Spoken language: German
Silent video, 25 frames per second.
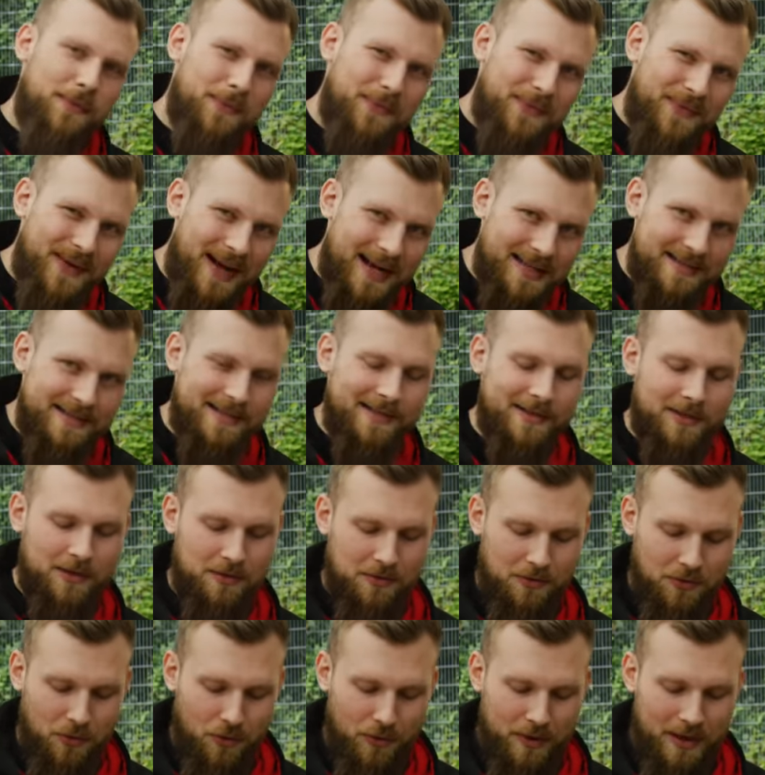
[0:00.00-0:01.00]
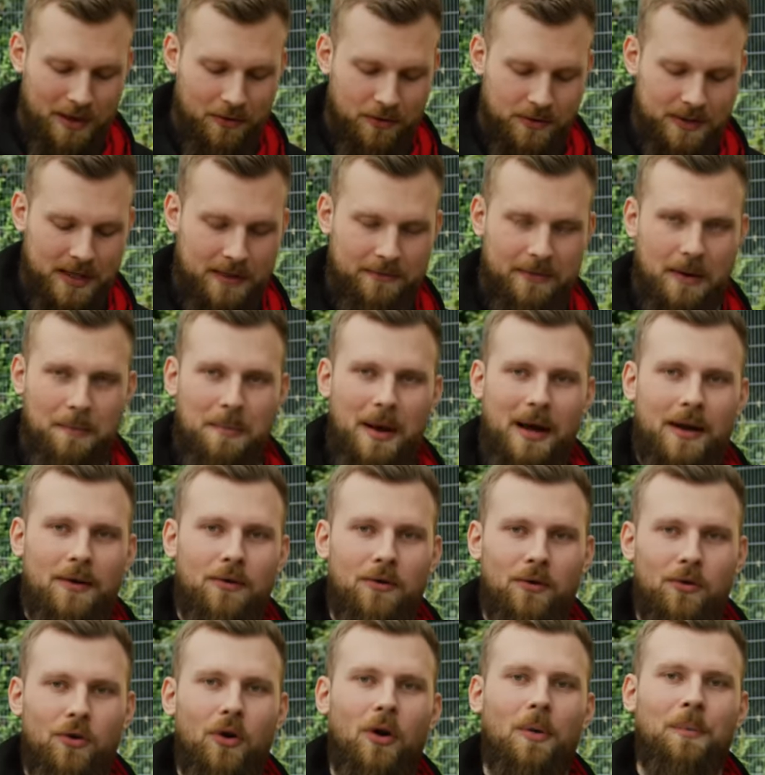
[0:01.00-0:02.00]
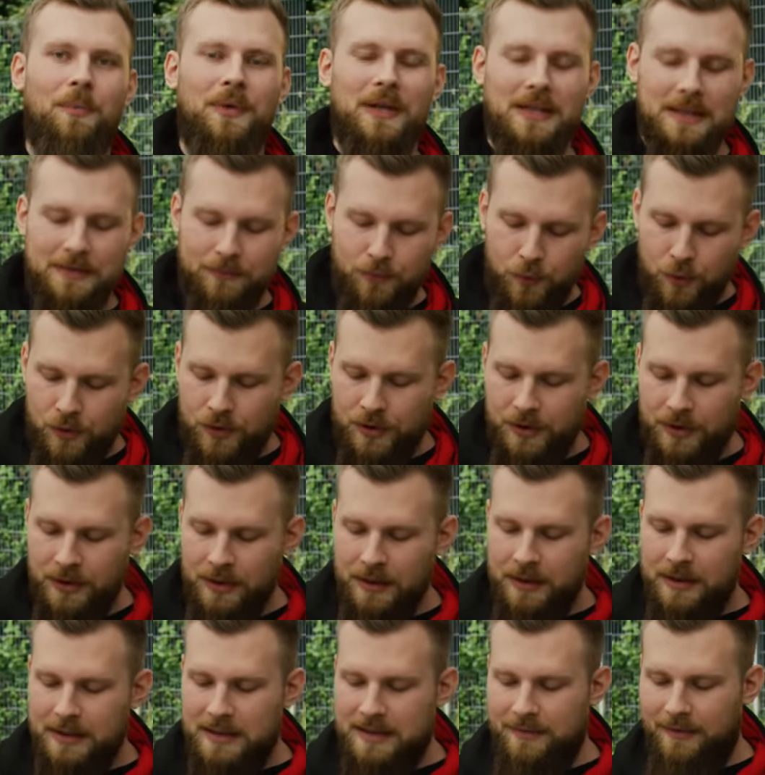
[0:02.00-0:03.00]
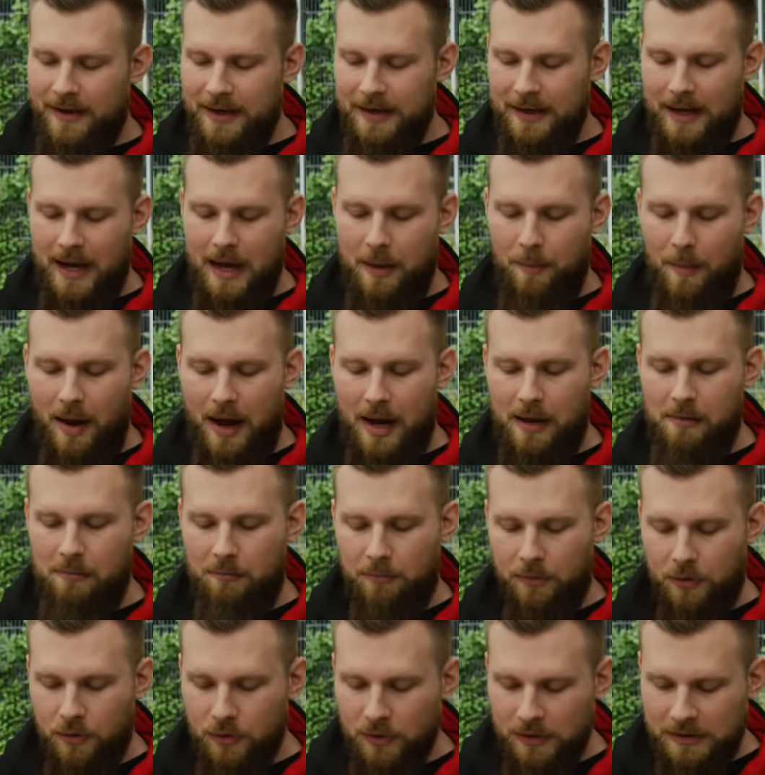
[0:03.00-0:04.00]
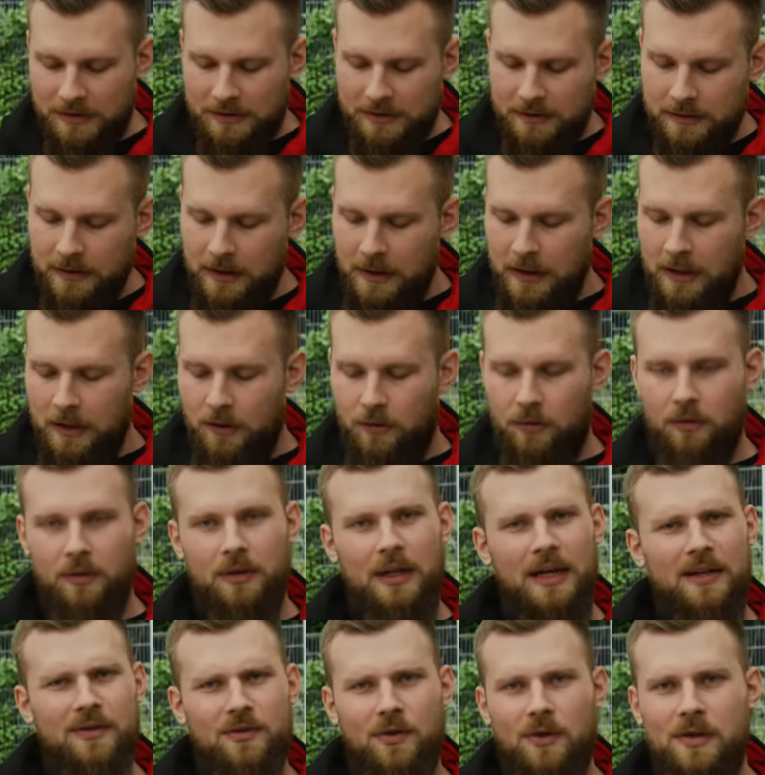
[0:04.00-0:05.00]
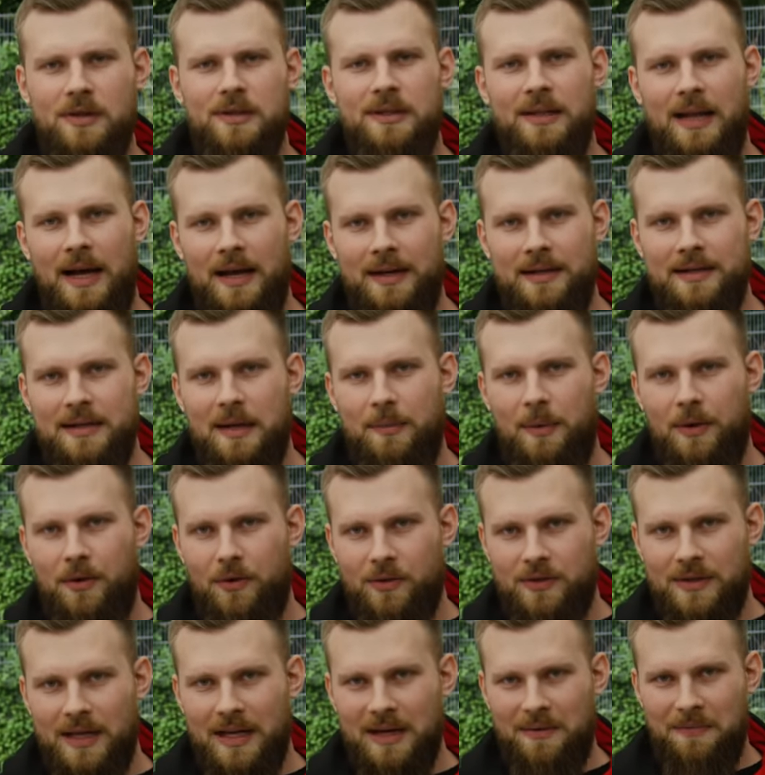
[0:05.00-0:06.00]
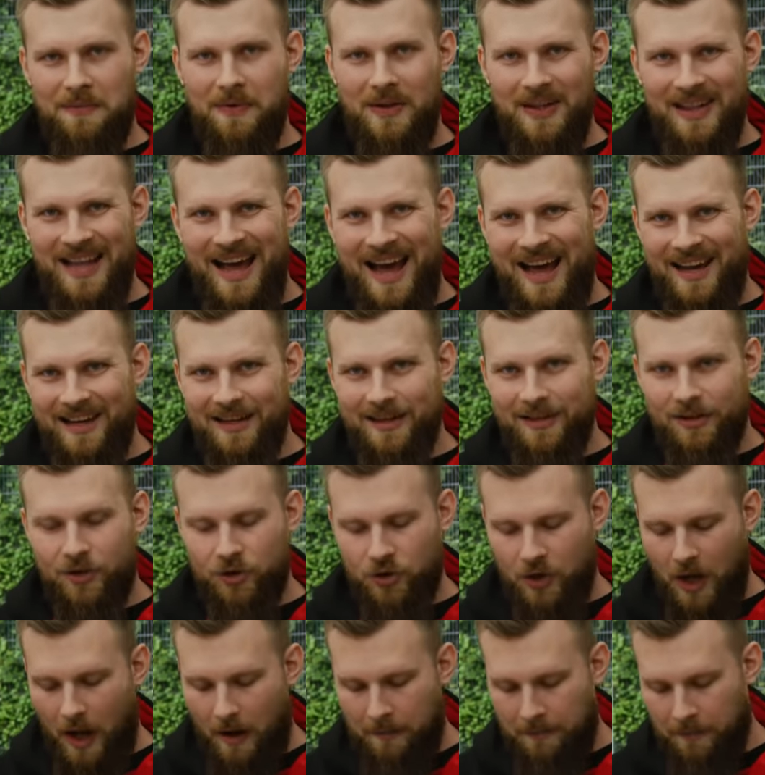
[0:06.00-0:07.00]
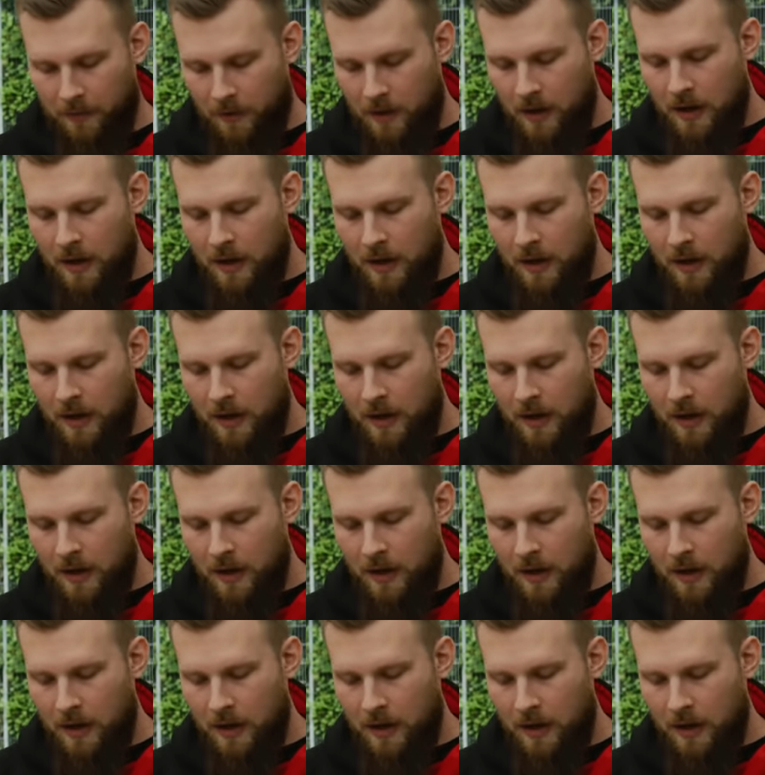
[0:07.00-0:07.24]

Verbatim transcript: fast neu aus der Verpackung kommt. Es wurde zwei, dreimal benutzt und ansonsten hat es aber noch seine finale Schärfe.